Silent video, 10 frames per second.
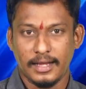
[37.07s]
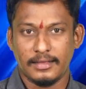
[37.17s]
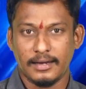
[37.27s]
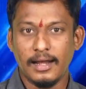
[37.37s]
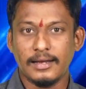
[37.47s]

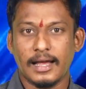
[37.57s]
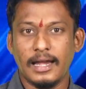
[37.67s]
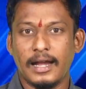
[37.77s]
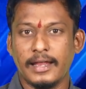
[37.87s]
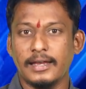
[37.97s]
இதனால்
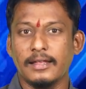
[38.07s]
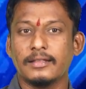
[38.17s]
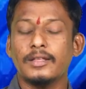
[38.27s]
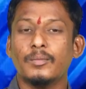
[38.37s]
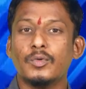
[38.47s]

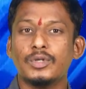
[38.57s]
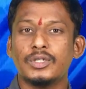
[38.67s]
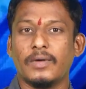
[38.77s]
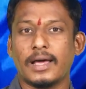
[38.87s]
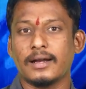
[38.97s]
கல்லணையிலிருந்து
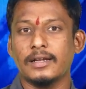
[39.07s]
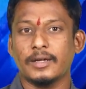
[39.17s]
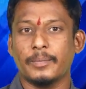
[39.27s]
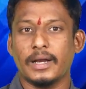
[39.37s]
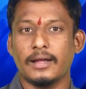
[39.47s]
மூன்று
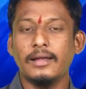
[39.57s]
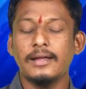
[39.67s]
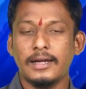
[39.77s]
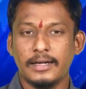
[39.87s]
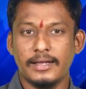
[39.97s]
வாரங்களுக்கு பிறகு
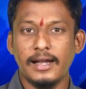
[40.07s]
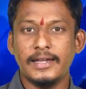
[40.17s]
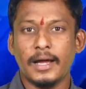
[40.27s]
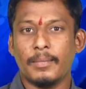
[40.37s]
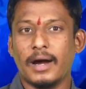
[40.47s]

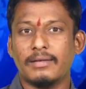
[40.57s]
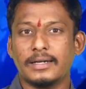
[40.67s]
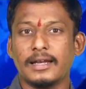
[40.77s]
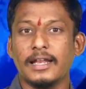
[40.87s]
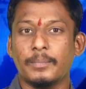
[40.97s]
டெல்டா
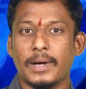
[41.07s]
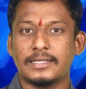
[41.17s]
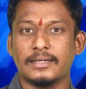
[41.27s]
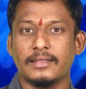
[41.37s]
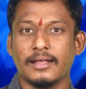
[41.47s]
மாவட்டங்களின்
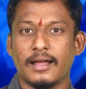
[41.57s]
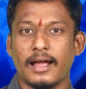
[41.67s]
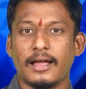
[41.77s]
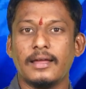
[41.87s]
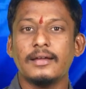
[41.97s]

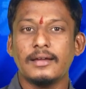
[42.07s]
பாசனத்திற்காக